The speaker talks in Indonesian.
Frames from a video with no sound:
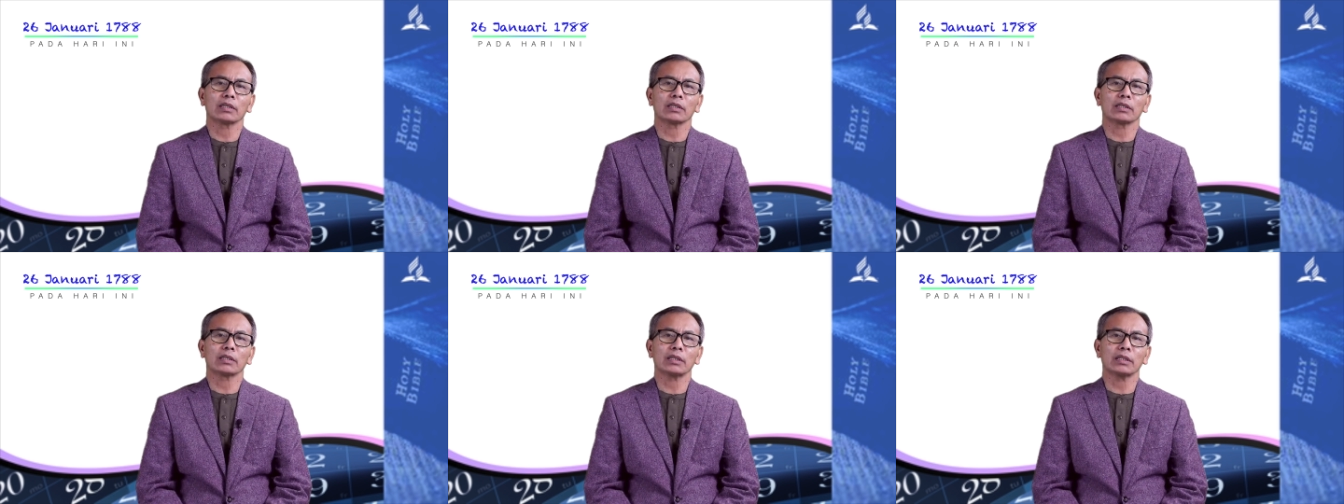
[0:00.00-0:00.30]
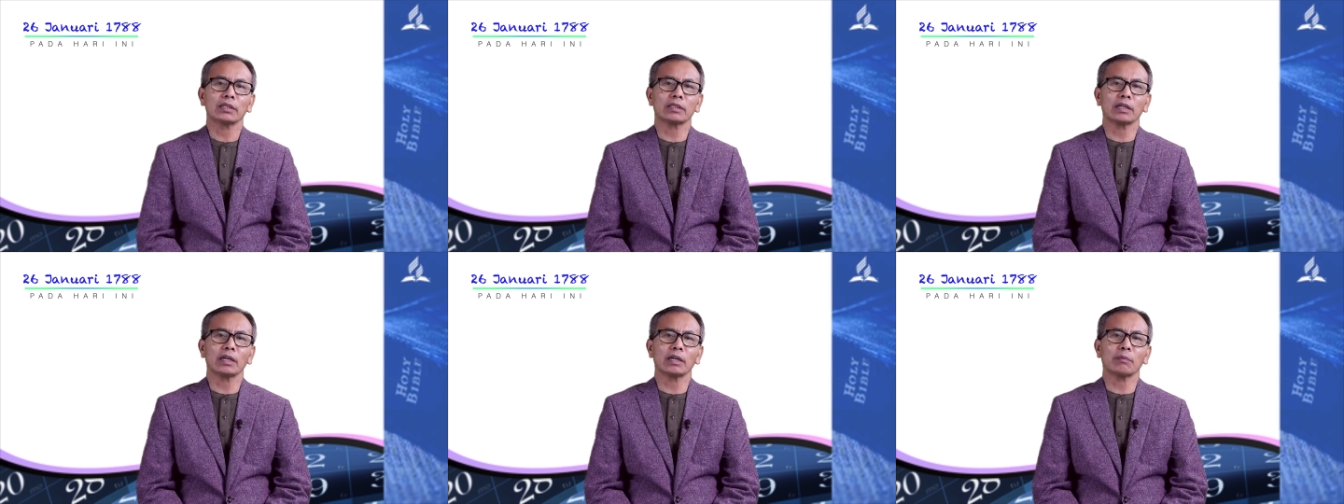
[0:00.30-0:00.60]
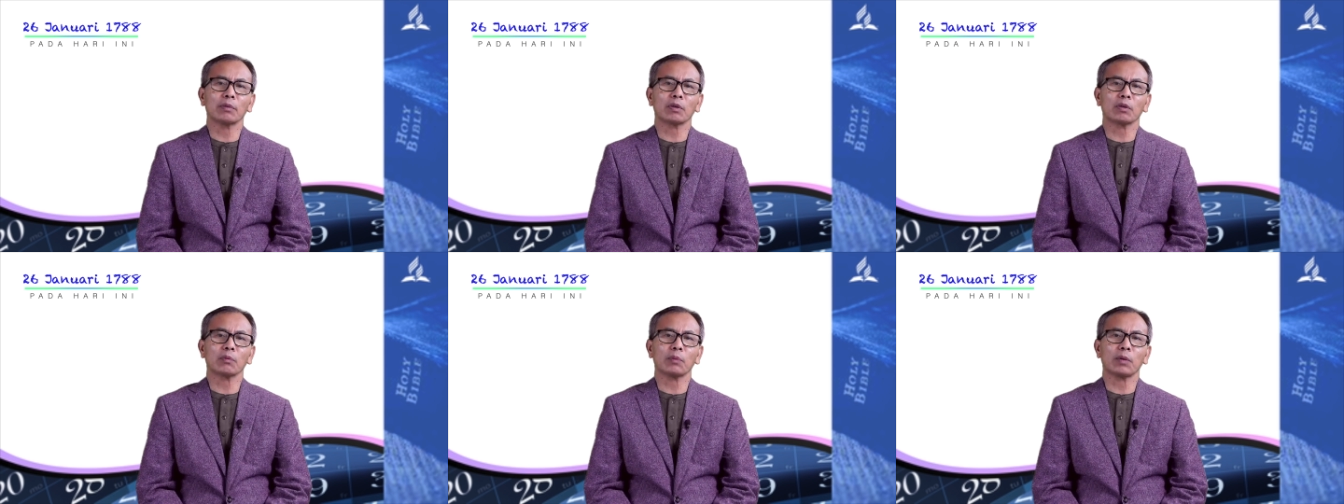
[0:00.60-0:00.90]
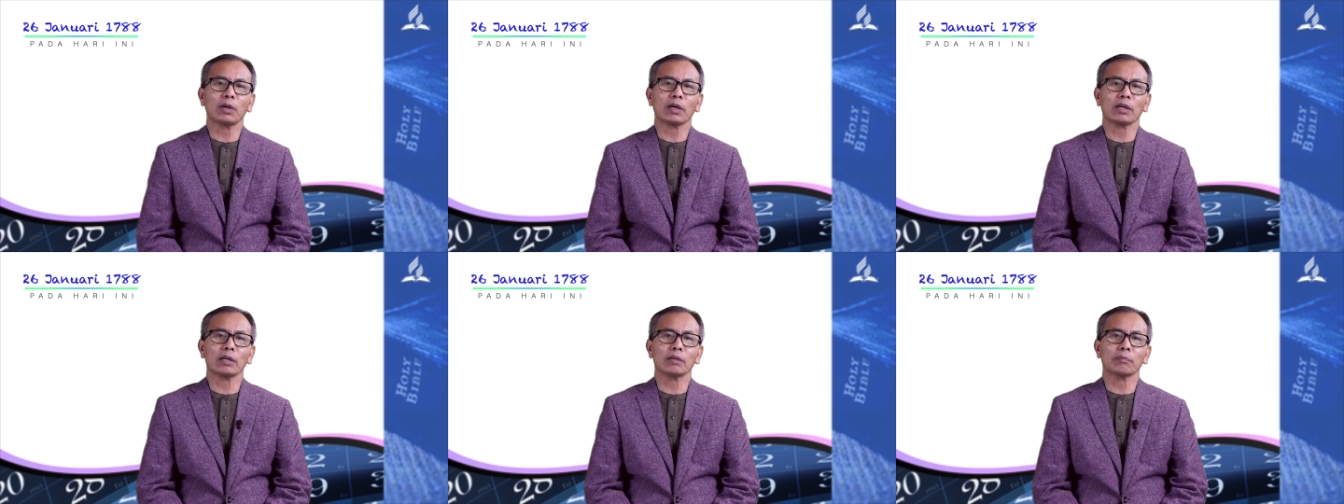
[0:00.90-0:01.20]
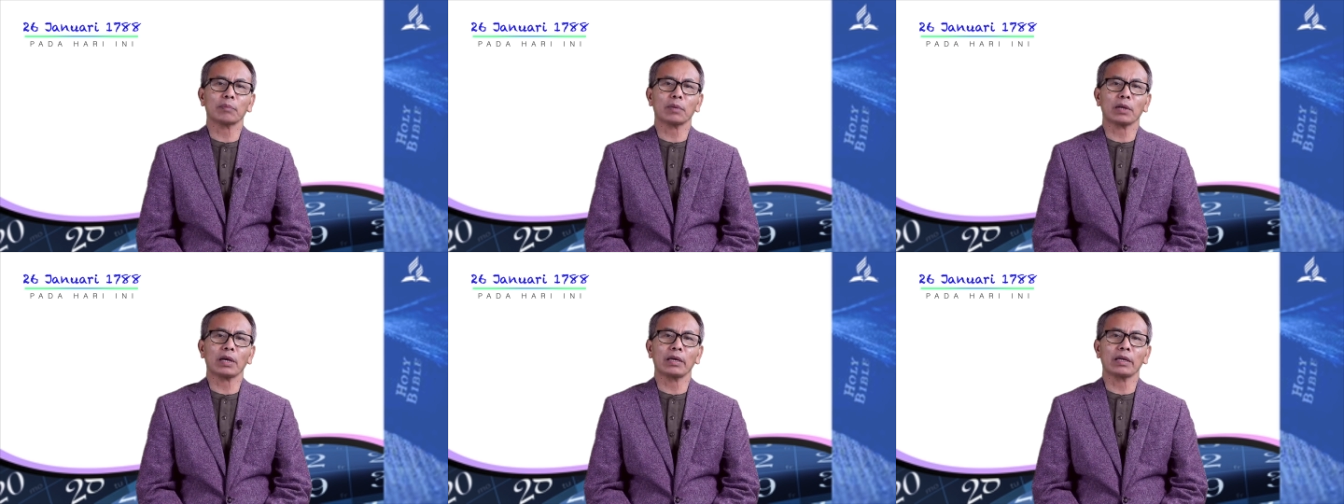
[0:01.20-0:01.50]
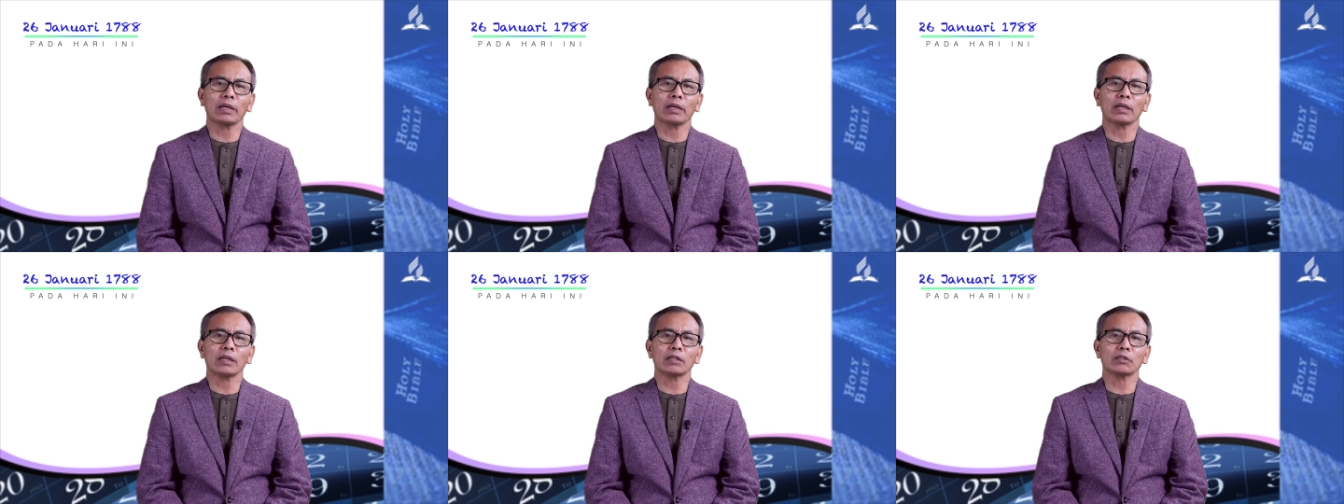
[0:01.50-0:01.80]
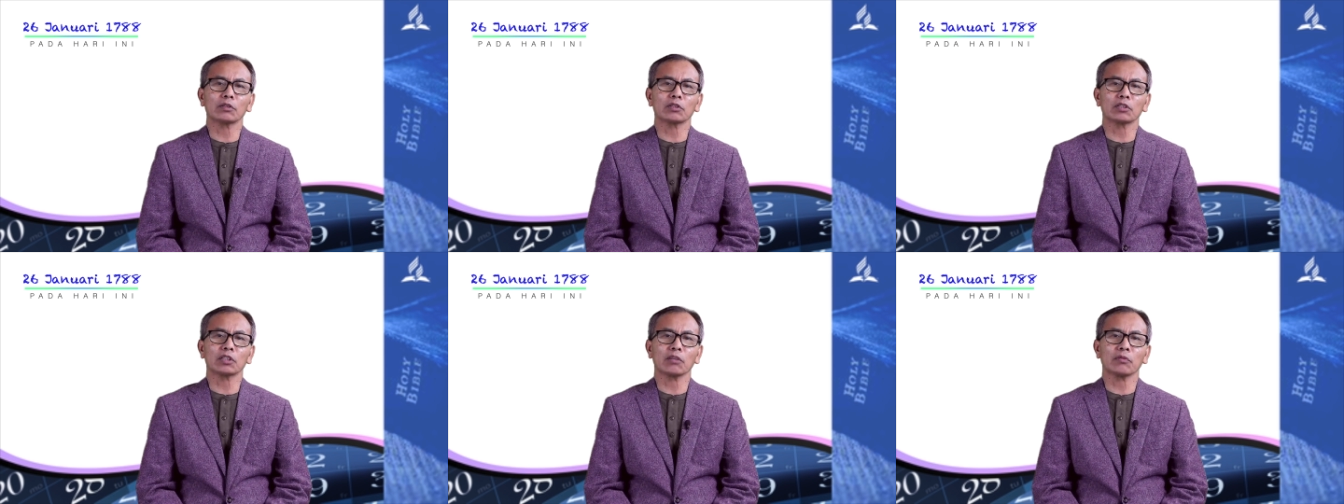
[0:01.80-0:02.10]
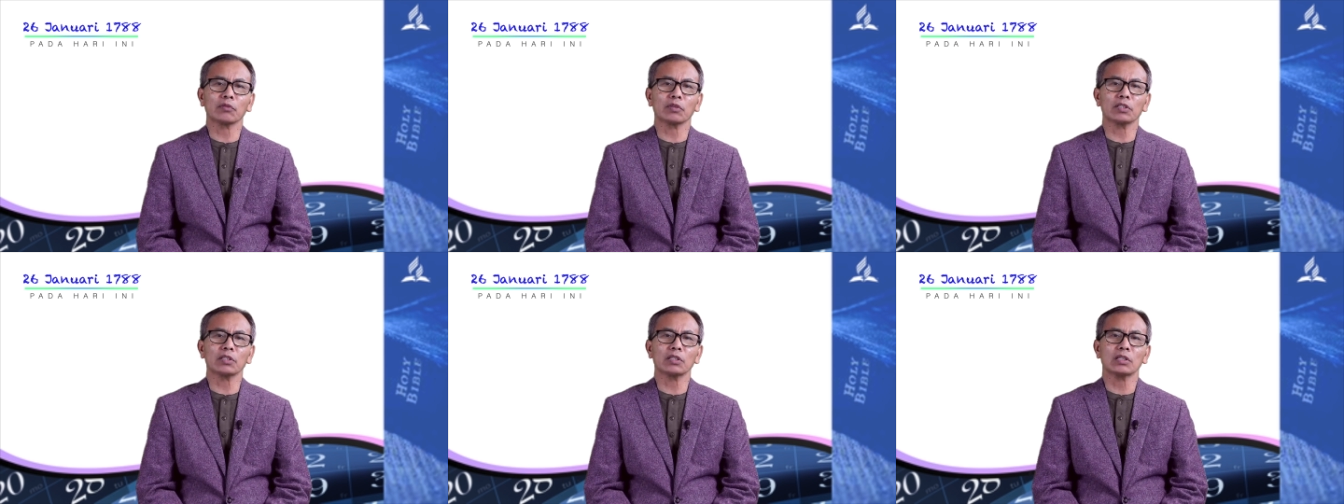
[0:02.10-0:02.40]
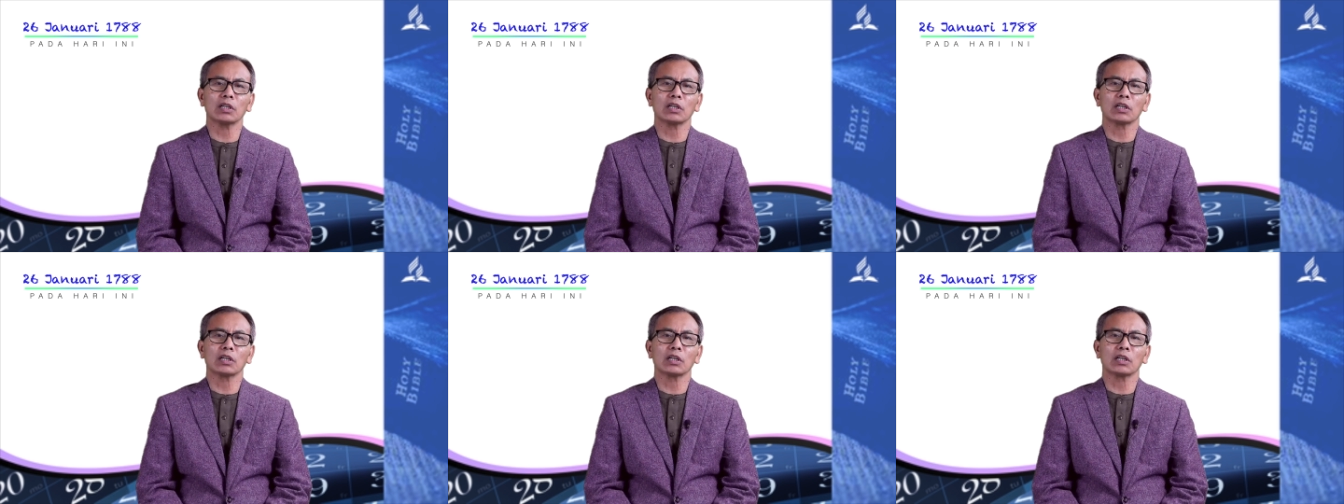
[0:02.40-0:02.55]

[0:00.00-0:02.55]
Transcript: kita merupakan pelayanan atau service